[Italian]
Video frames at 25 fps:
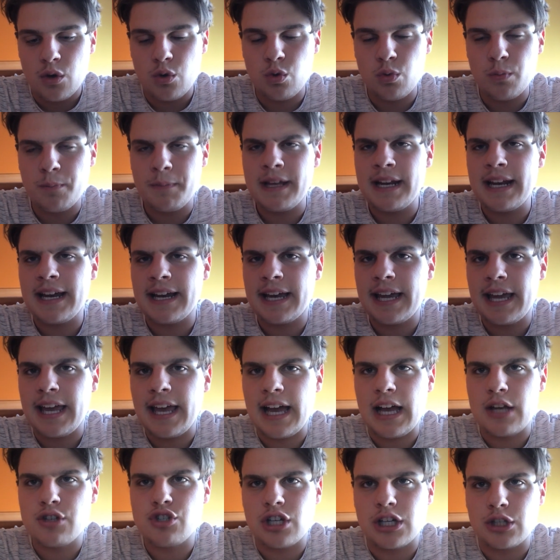Con un Milan
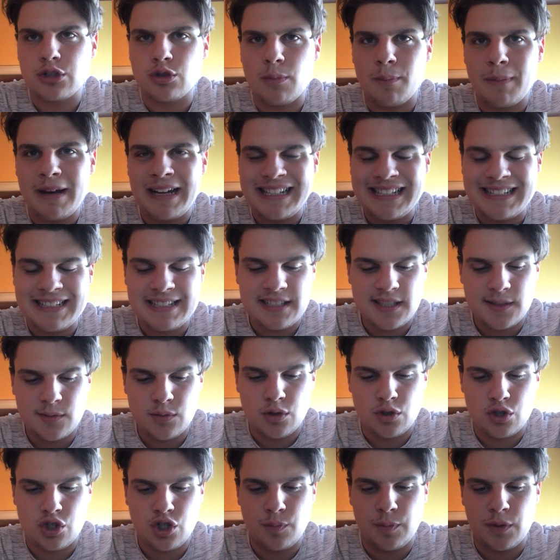che ha giocato
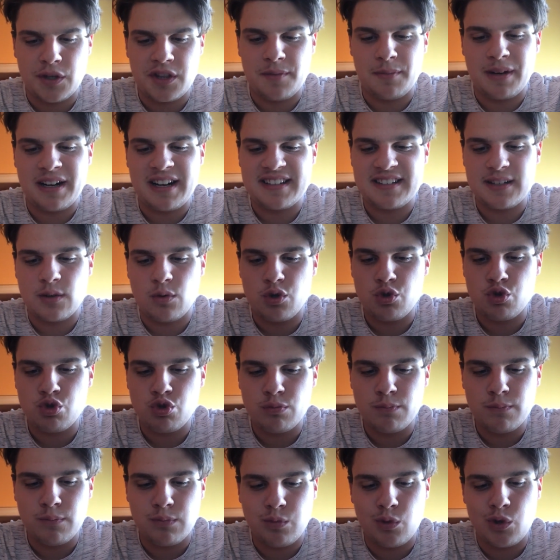malissimo, ci portiamo a casa
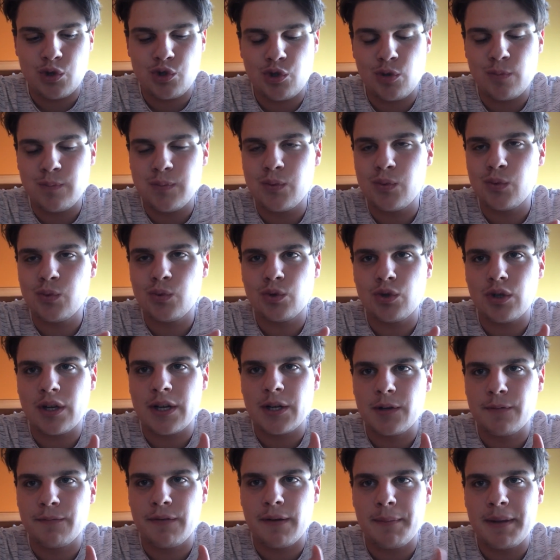questo, questo
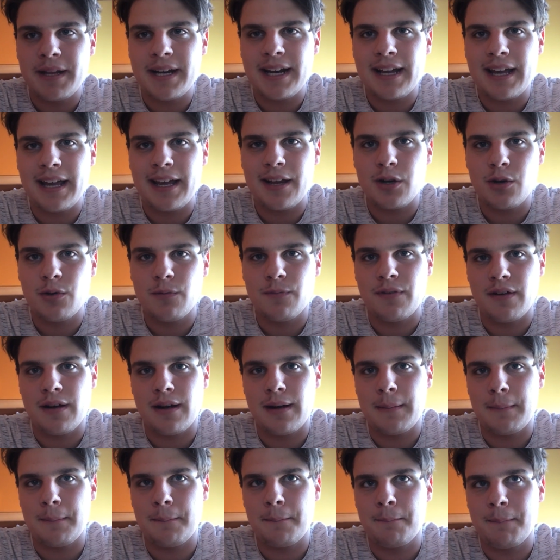punto che non fa bene, non
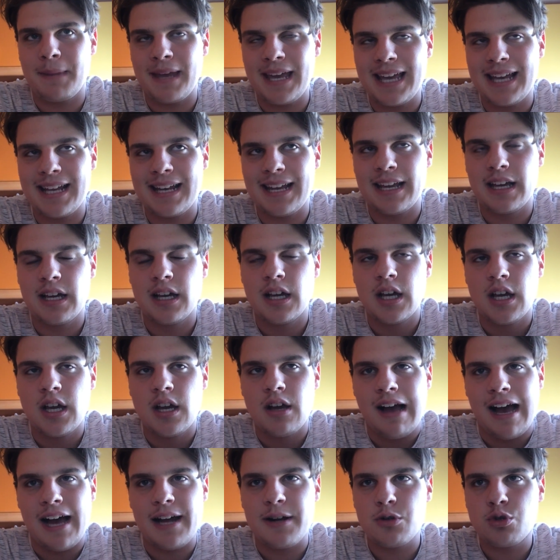fa bene
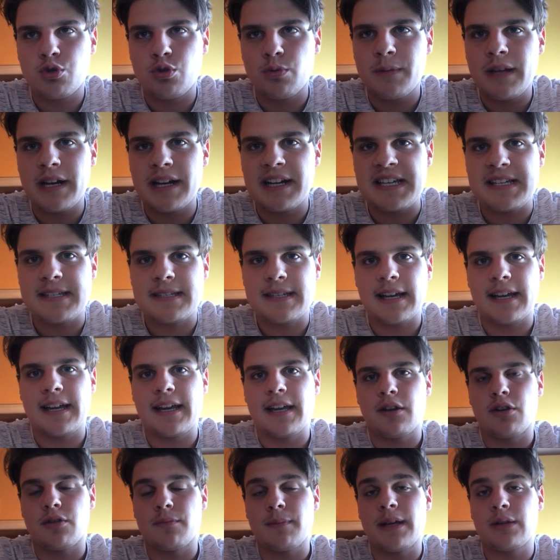a nessun milanista.
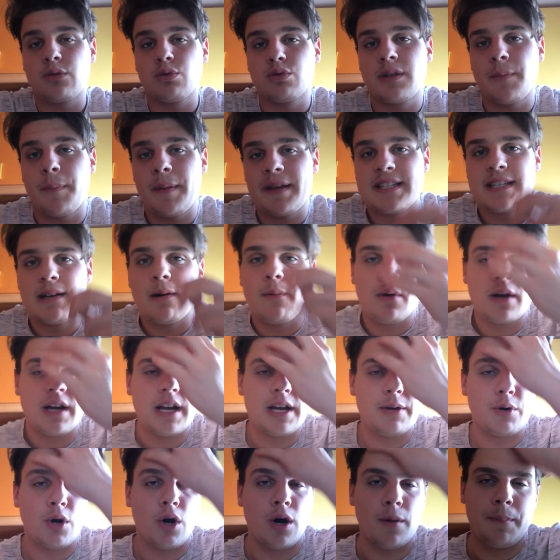Che ormai tutti pensavamo
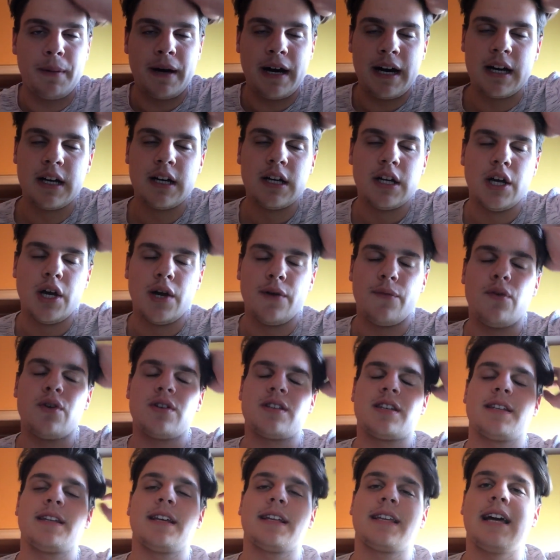che l'Europa
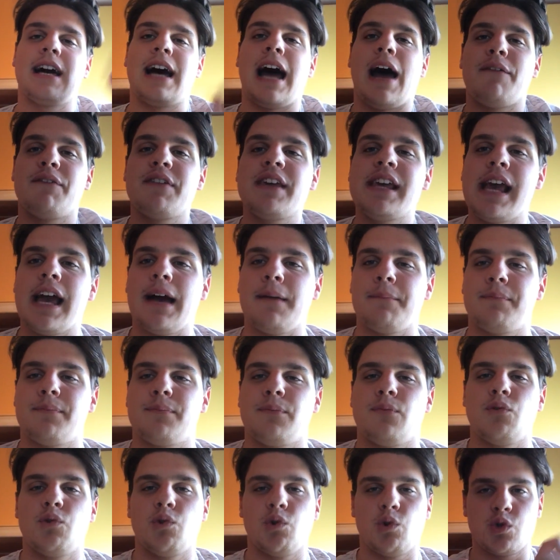fosse andata via,
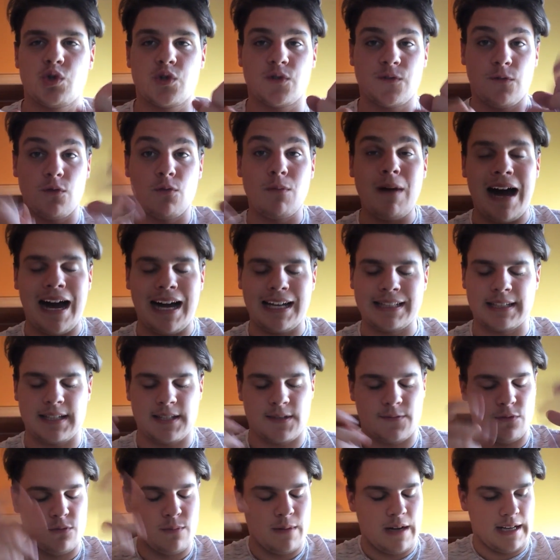proprio
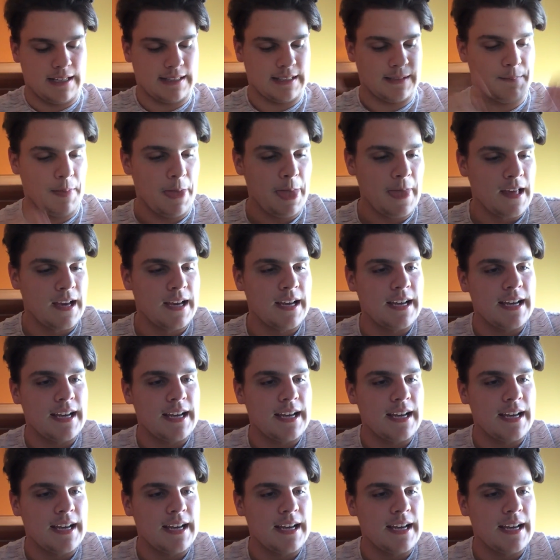sfumata, sfumata.